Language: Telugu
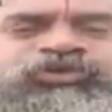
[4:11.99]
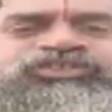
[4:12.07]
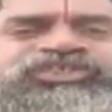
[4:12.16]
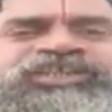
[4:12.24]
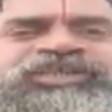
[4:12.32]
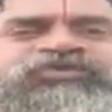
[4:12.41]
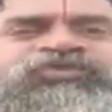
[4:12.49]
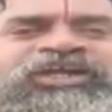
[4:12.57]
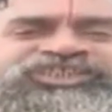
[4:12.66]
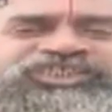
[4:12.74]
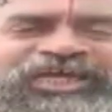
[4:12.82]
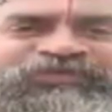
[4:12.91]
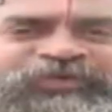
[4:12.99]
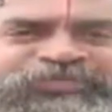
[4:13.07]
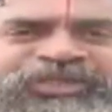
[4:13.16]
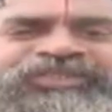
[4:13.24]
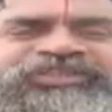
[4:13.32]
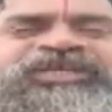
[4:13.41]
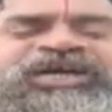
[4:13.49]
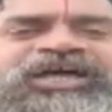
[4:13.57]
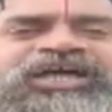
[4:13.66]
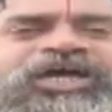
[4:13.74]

వచ్చి వర్షాలు విపరీతంగా